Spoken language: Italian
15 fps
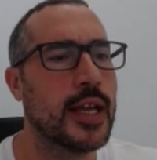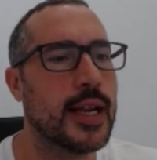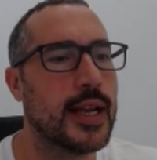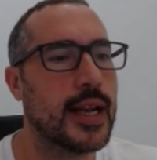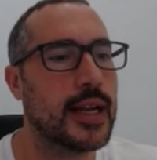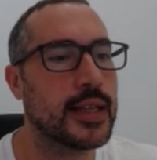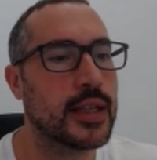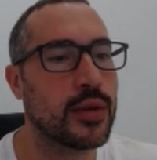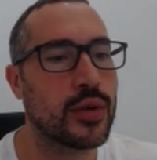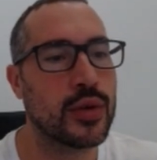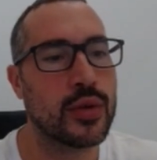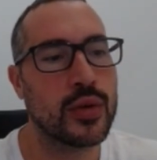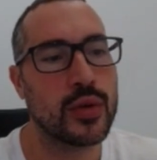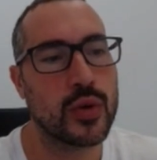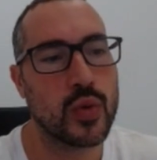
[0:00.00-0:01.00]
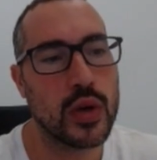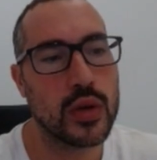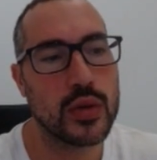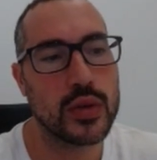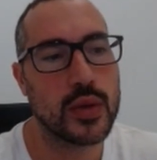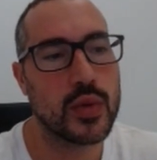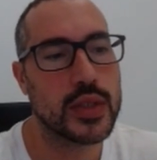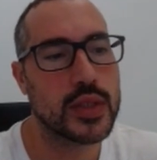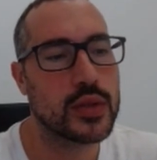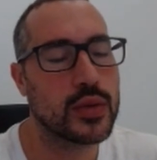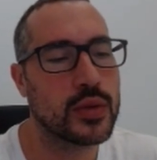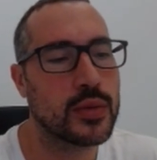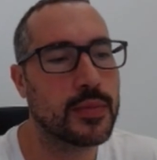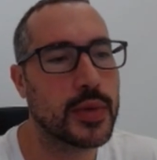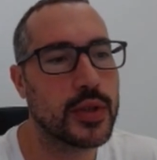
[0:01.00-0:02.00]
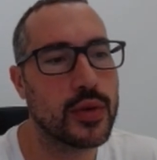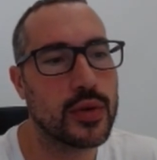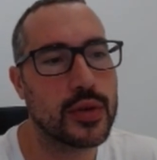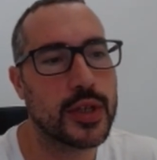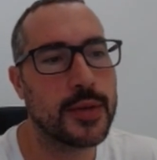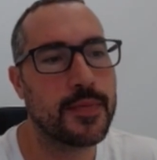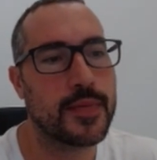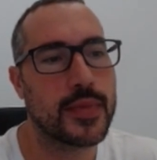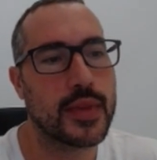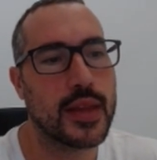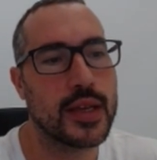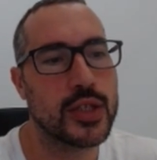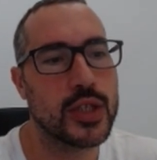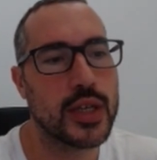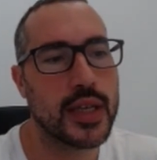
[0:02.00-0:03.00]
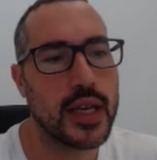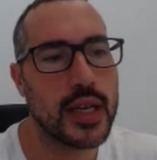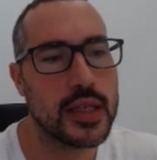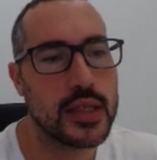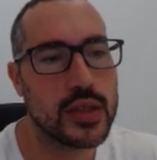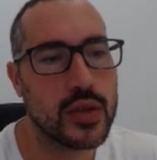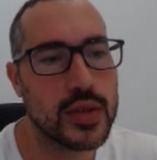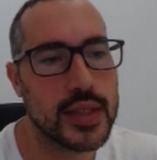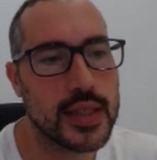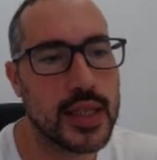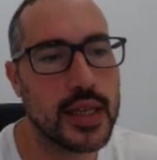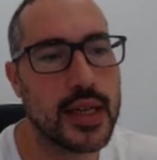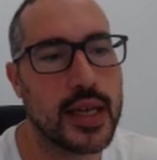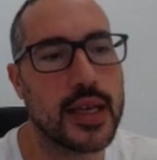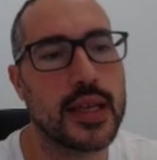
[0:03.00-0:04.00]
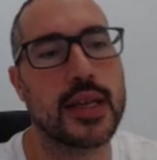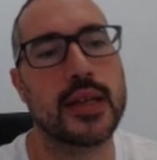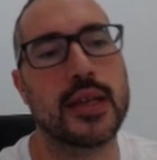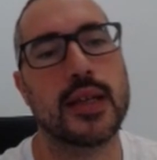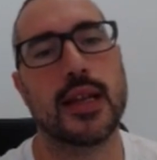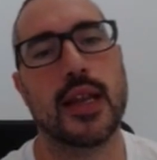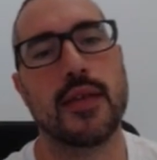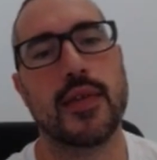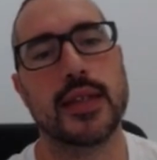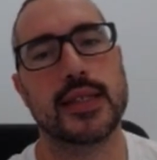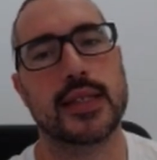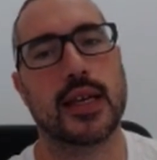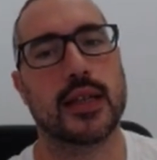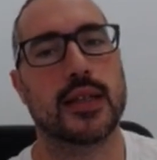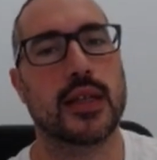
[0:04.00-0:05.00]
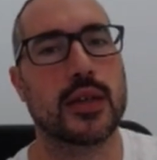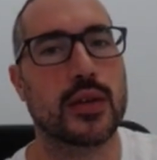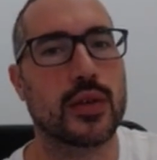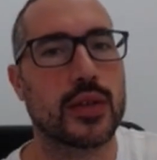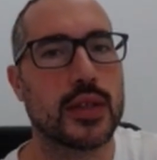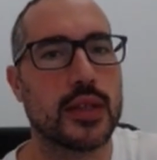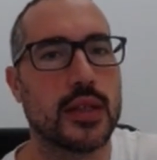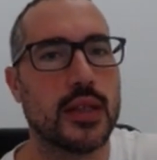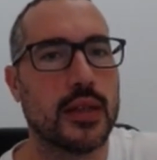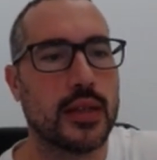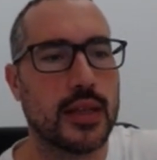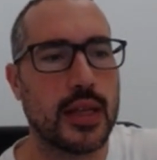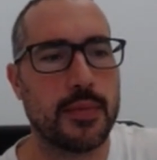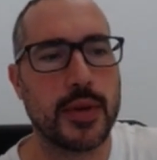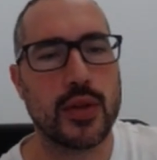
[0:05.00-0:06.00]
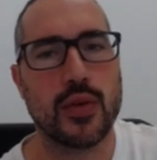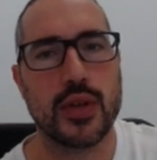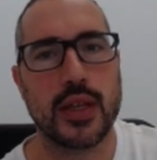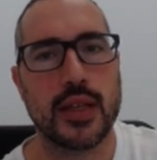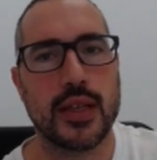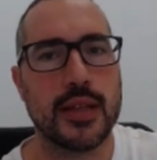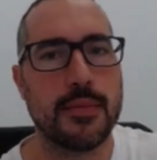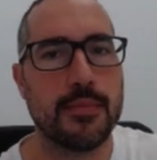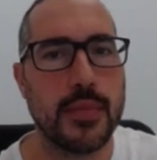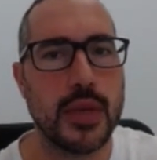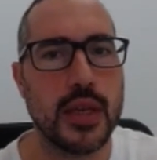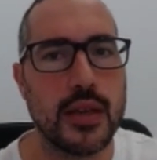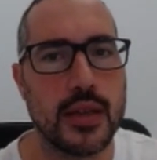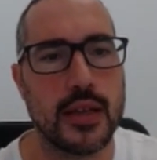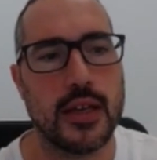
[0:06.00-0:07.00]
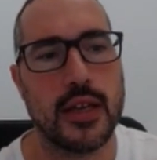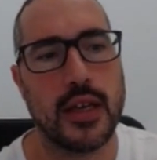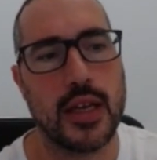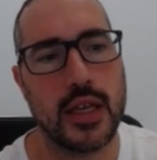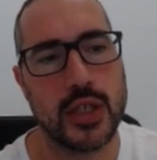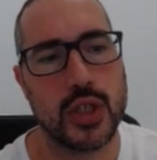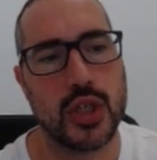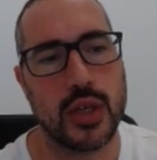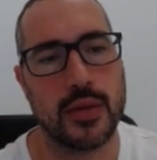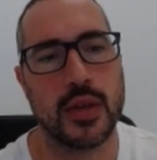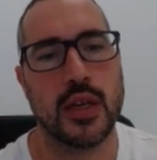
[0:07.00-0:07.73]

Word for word: L'altro ruolo di questo pedone è cercare di sostenere l'avanzata di, dei pedoni B e C.